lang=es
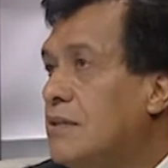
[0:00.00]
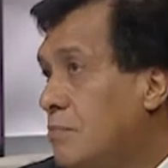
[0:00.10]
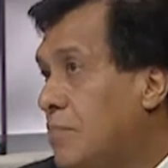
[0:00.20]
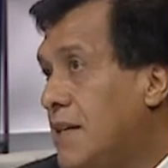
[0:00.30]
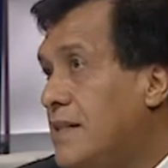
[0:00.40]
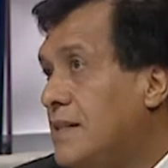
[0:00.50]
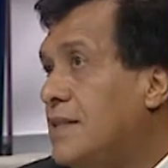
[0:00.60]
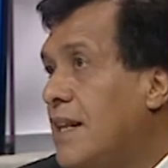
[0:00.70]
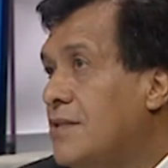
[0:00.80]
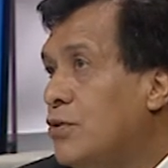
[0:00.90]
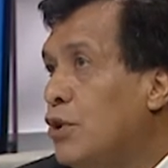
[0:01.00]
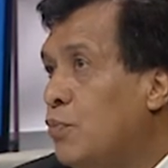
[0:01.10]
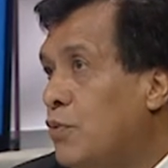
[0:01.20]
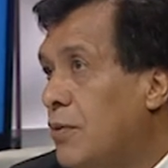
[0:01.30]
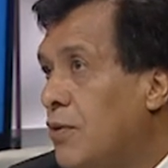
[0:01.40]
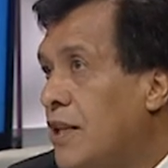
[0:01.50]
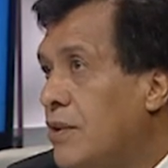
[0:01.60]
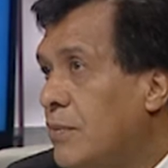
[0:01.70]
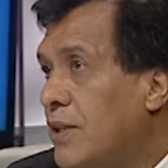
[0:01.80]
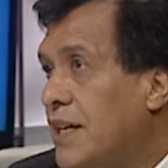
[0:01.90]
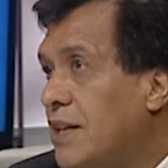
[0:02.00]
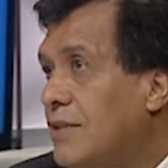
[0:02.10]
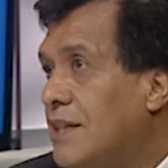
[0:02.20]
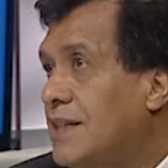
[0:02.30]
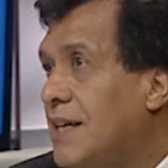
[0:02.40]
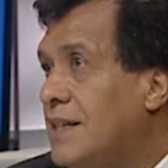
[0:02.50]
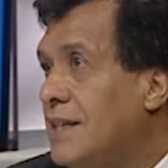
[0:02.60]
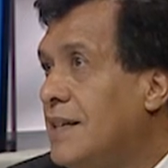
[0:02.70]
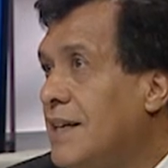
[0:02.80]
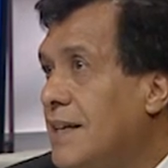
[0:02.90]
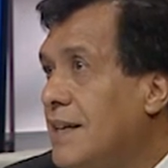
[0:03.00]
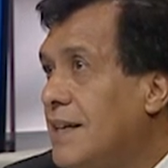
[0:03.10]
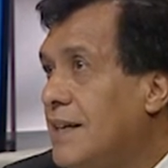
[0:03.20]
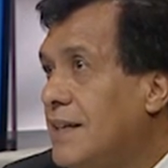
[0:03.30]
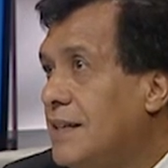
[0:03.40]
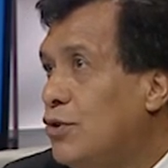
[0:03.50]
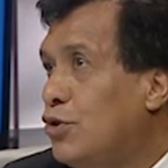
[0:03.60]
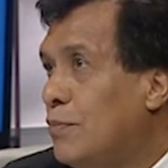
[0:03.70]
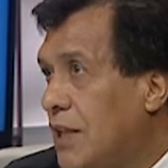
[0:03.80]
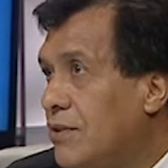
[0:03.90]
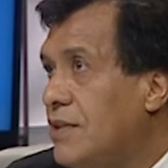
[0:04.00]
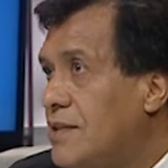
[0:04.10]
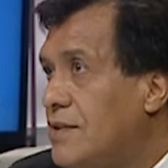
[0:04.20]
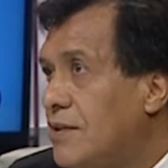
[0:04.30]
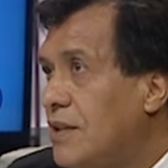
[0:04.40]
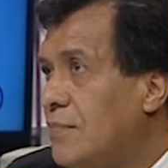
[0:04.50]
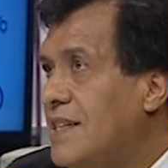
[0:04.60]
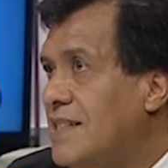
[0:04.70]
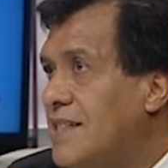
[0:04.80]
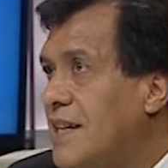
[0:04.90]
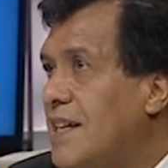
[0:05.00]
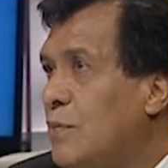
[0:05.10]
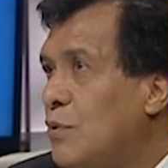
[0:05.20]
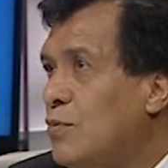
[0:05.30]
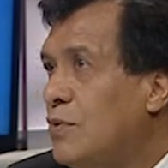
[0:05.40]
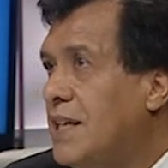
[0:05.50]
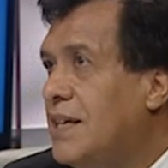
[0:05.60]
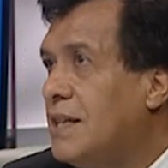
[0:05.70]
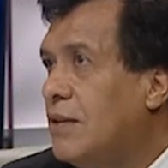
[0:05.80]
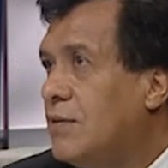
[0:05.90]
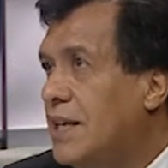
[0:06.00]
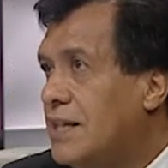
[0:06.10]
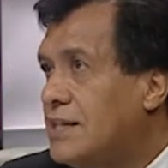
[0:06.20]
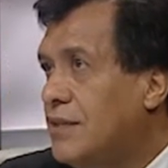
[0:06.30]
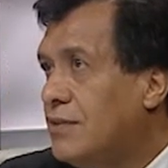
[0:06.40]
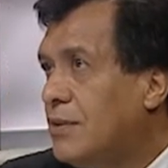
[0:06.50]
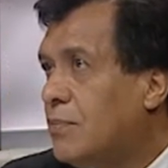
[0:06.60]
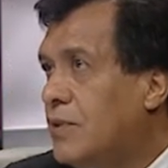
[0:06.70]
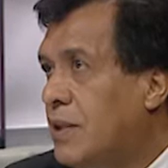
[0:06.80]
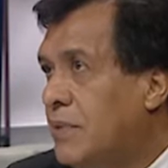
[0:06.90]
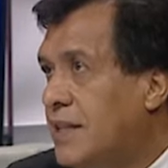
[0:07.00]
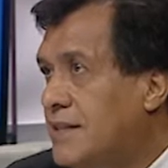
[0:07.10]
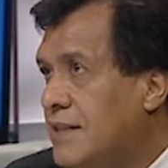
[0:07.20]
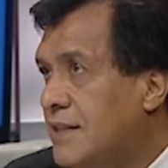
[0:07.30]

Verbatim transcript: países, de, los pueblos latinoamericanos que están eh, tomando decisiones más allá de las voluntades de los grandes centros de poder, parece.